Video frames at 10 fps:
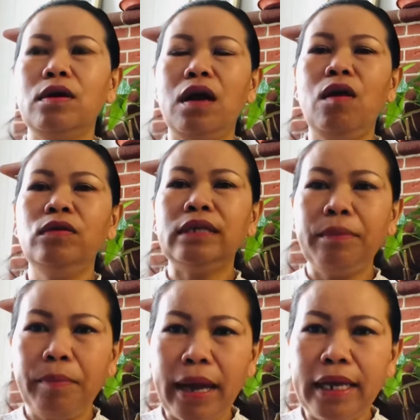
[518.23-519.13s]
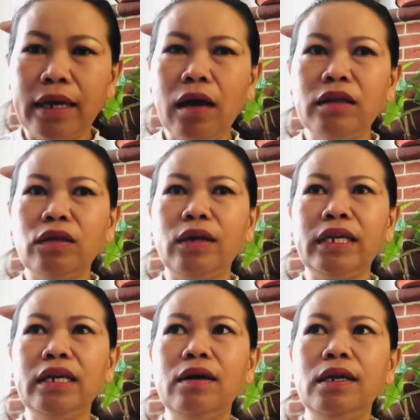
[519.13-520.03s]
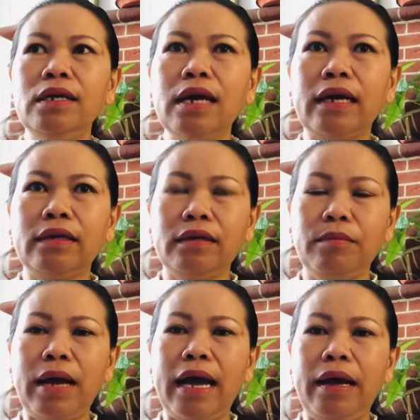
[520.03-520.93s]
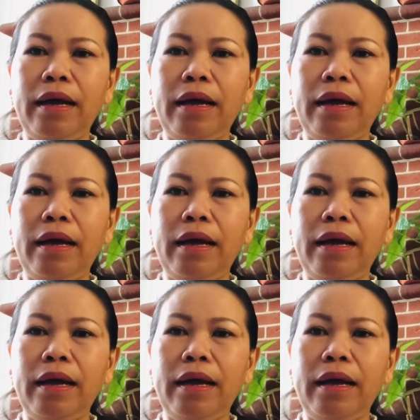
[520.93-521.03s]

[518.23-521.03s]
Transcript: เข้าจังไป ก็ตอนนี้ก็เลือกมา